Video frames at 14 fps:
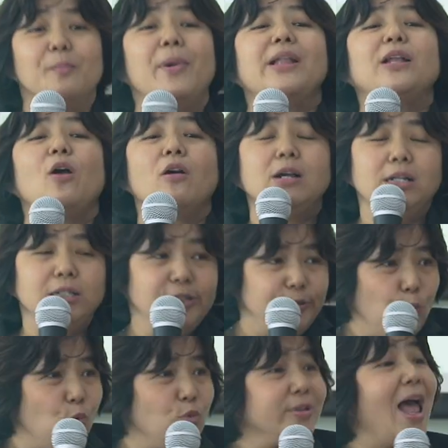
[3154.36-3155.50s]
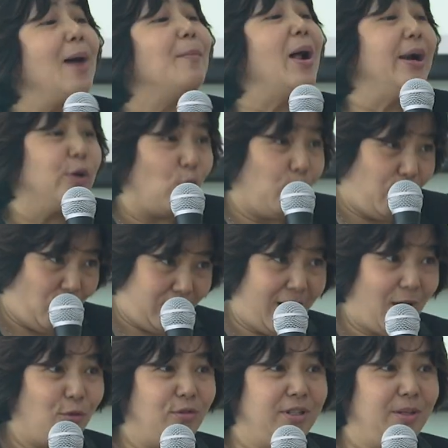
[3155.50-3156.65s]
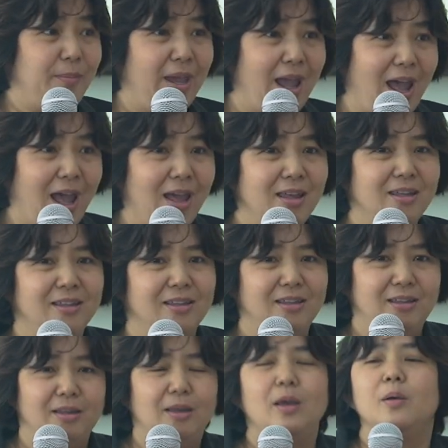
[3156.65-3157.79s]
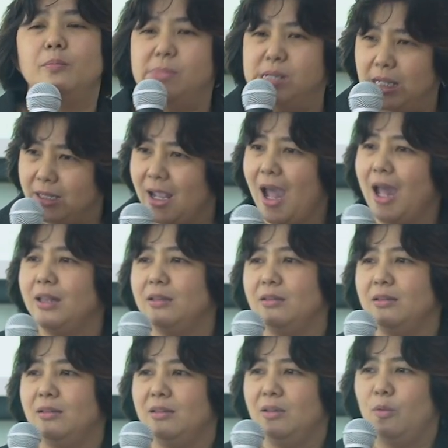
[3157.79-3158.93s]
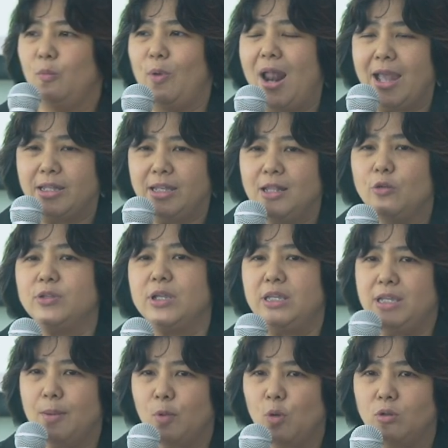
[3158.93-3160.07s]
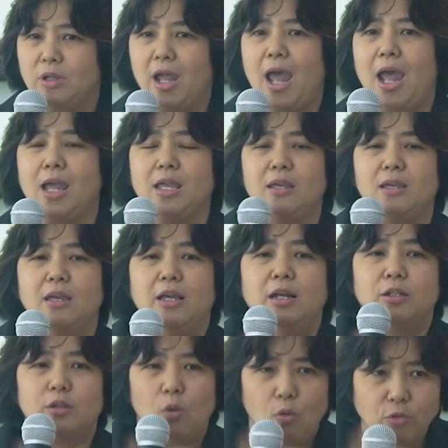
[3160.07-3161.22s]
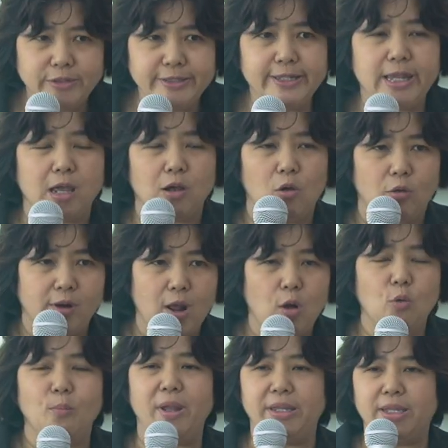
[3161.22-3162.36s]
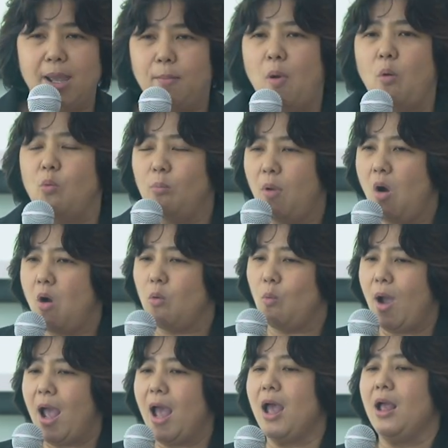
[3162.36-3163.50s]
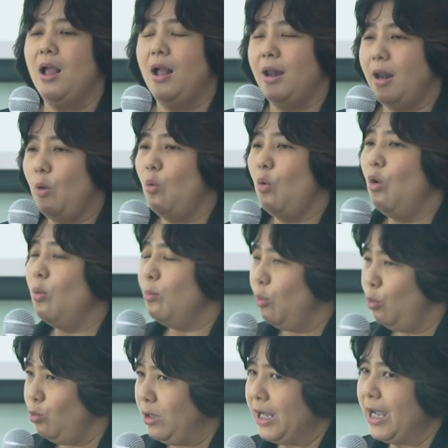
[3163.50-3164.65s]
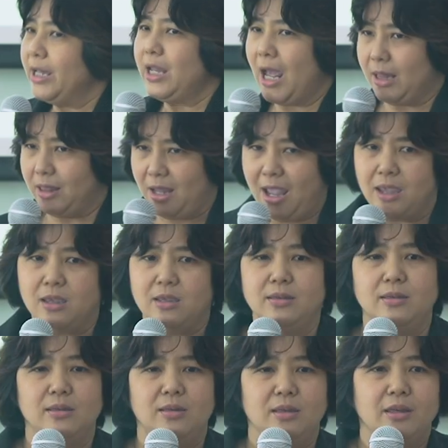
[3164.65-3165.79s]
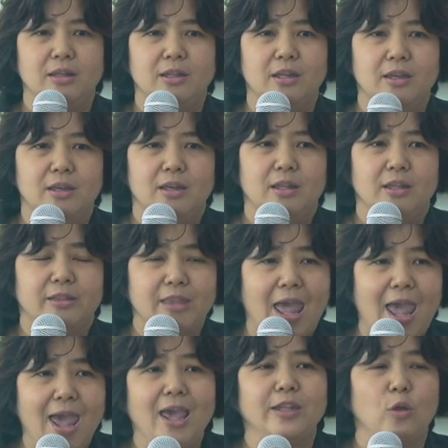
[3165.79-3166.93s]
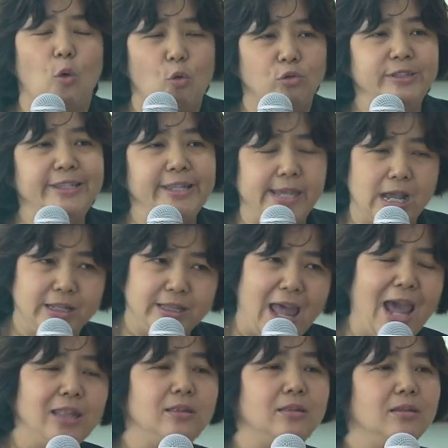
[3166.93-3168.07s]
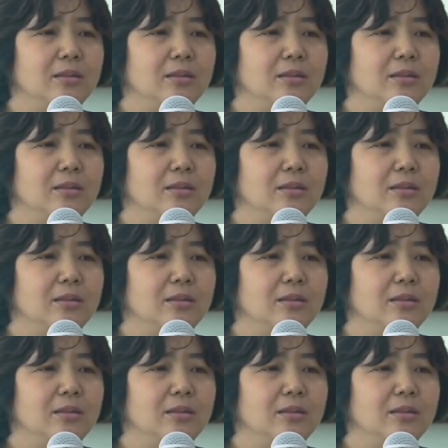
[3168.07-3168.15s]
มันก็ขึ้นสูงตามอารมณ์ของเราจริงไหมคะเหมือนกันเวลาที่เราจะเยี่ยมคนไข้โทนเสียงของเรามันจะบ่งบอกว่าเราอบอุ่นขนาดไหนแต่โทนเสียงนั้น